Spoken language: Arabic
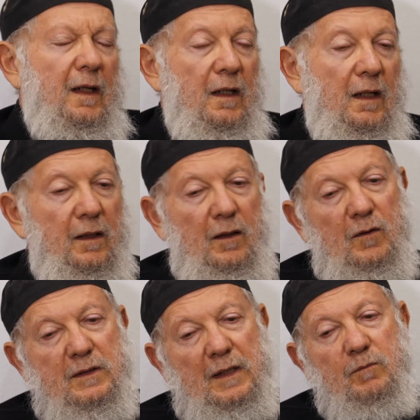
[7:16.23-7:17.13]
ان ان
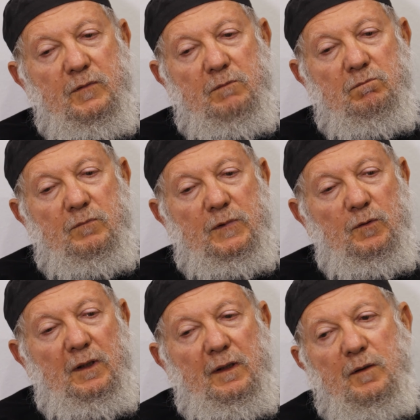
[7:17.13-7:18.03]
قصتك مش
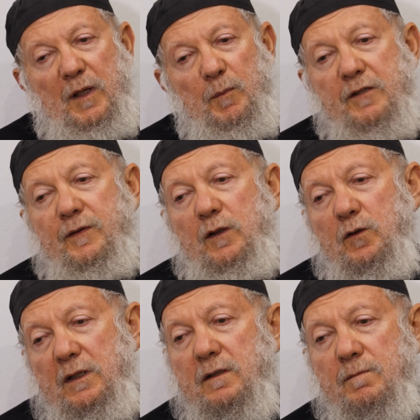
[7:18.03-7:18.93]
بتقول ان ما يبقاش فيه
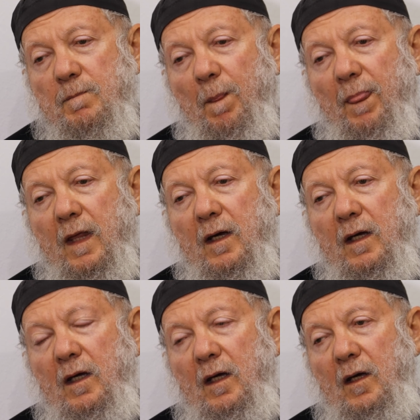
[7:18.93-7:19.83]
نويز
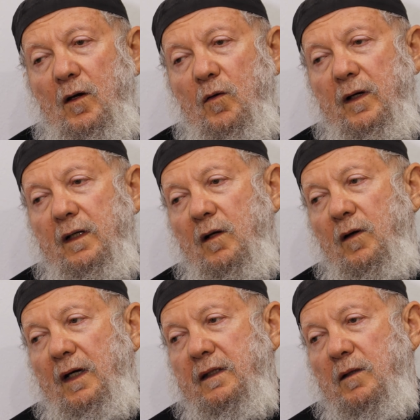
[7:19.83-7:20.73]
وان
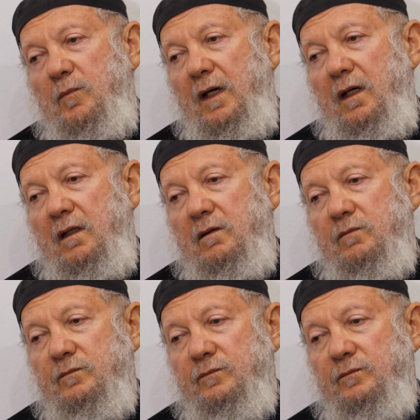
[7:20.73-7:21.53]
الواحد يبقى